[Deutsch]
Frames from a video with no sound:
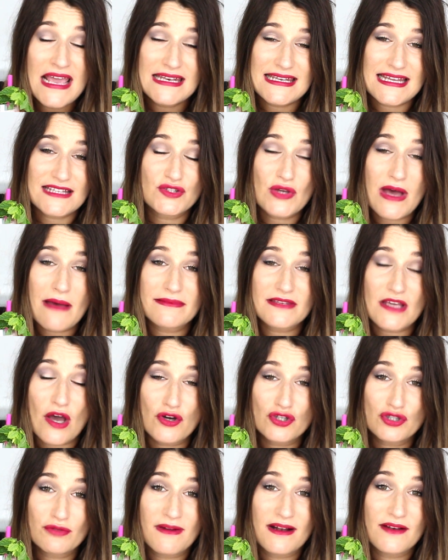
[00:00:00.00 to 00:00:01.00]
Dazu habe ich
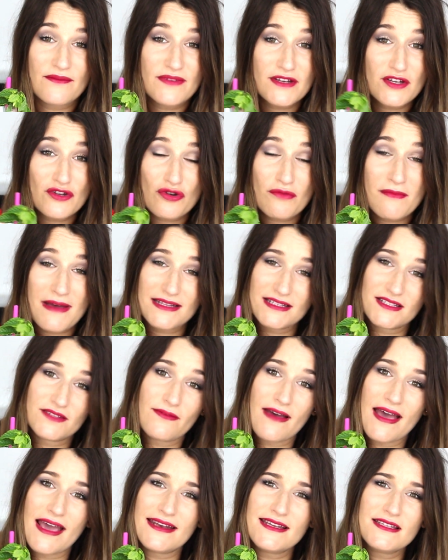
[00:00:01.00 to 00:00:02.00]
auch schon mal ein Video gemacht.
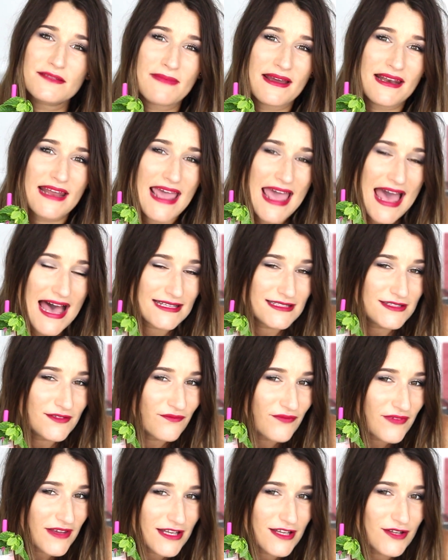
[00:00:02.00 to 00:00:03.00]
Das war eines meiner
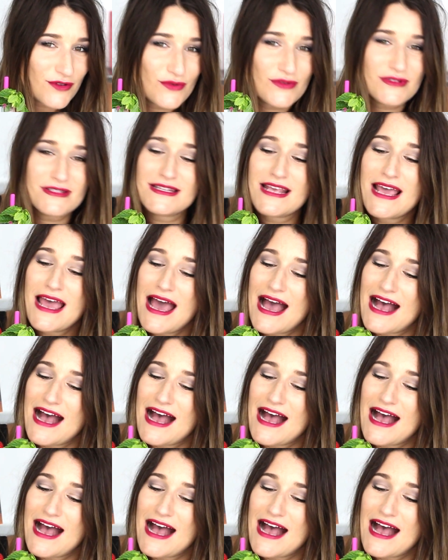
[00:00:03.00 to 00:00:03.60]
ersten Videos.